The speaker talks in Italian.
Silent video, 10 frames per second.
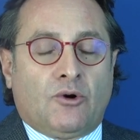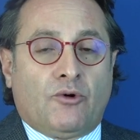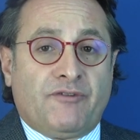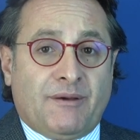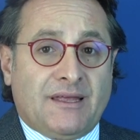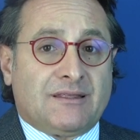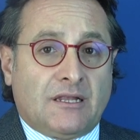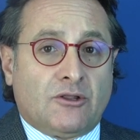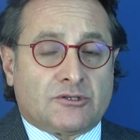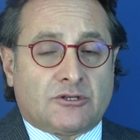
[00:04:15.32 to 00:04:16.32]

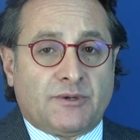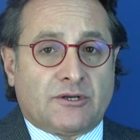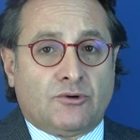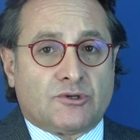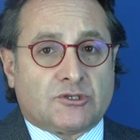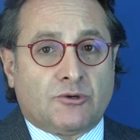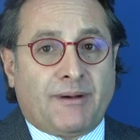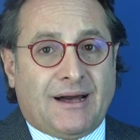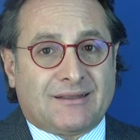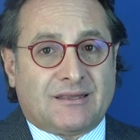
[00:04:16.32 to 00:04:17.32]
Ovviamente il nostro percorso
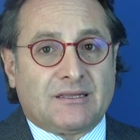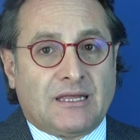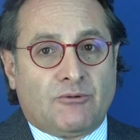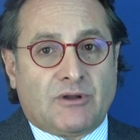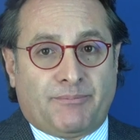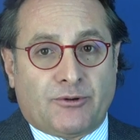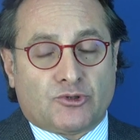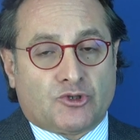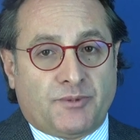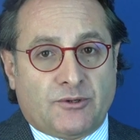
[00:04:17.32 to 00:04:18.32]
parte da un
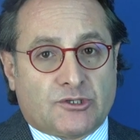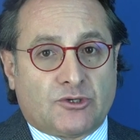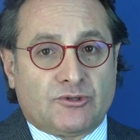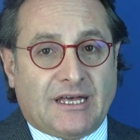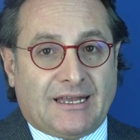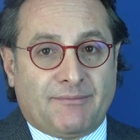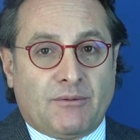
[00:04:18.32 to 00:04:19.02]
approccio penoscrotale,